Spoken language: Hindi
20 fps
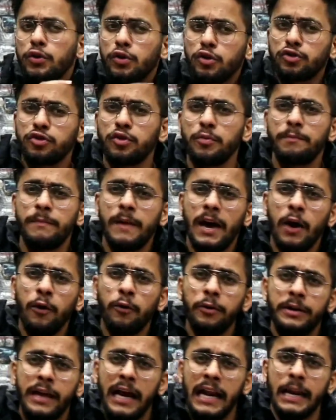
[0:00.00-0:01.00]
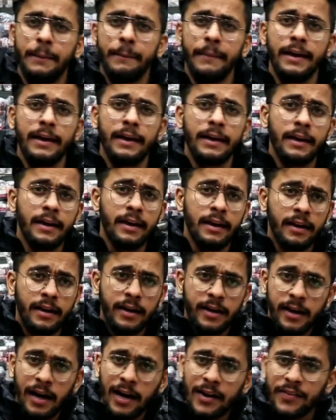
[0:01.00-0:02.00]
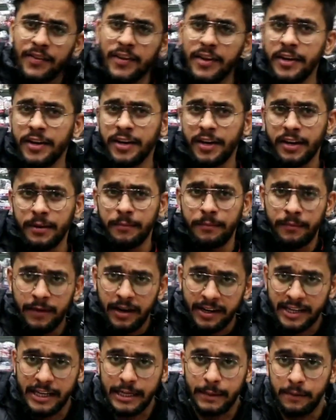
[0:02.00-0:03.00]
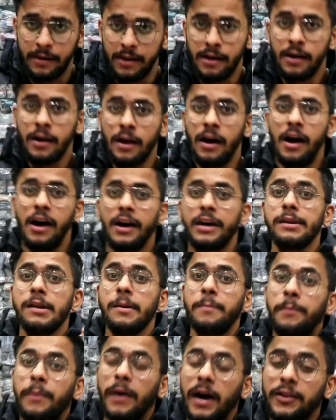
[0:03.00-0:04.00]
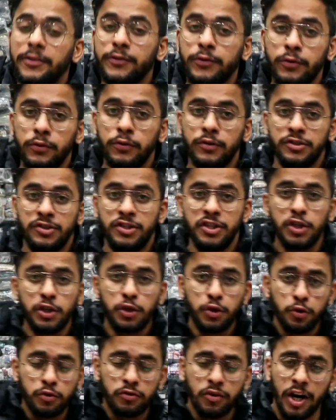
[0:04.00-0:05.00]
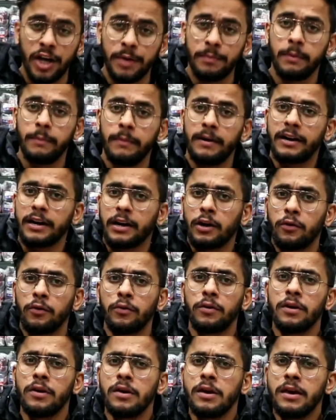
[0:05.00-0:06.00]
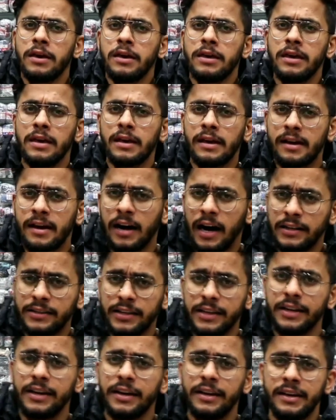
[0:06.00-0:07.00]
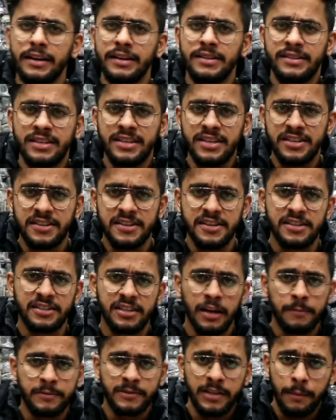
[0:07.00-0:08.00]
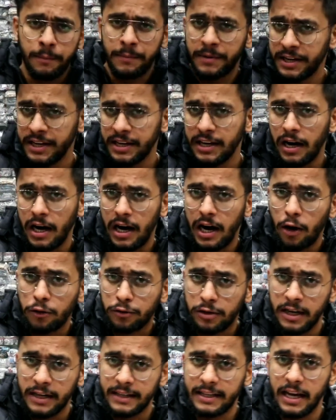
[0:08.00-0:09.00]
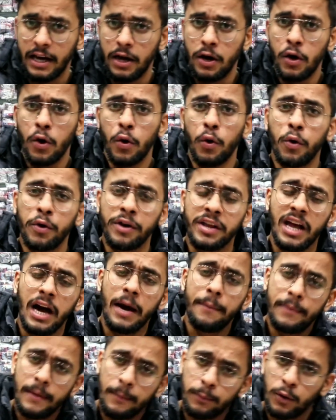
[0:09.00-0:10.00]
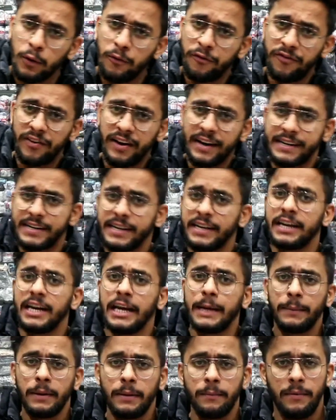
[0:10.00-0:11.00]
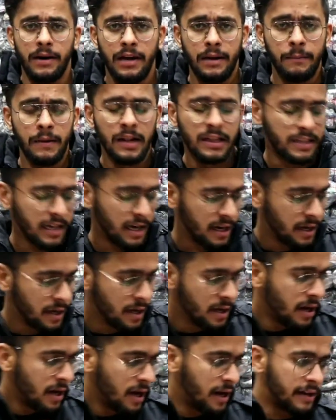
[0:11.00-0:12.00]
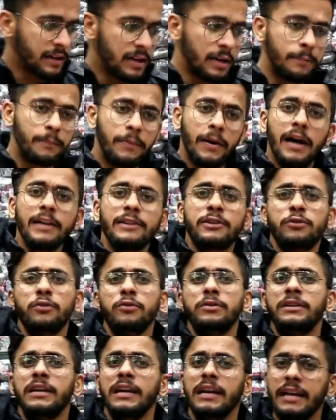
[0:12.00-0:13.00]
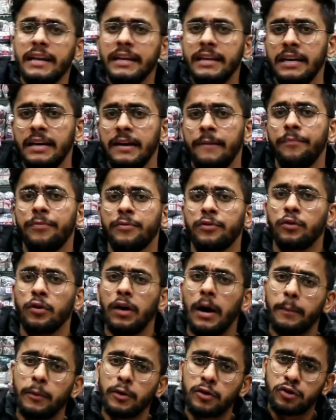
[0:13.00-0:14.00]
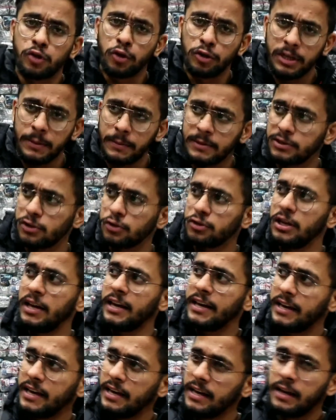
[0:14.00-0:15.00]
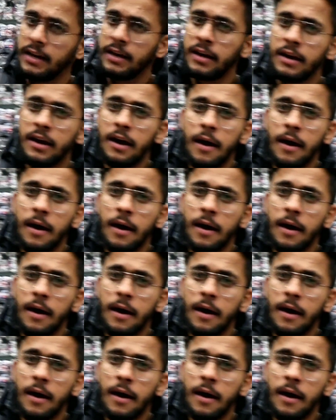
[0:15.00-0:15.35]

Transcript: और दोस्तों मैं हूं दिल्ली में गांधीनगर मार्केट में अगर मैं बात करूं जिस दुकान में मैं खड़ा हूं ये गांधीनगर की जीन्स की सबसे बड़ी आउटलेट है और यहाँ पे आपको फैक्ट्री रेट पे माल मिलता है अगर मैं बात करूँ डीलिंग की तो आपको छोटे बच्चों से लेके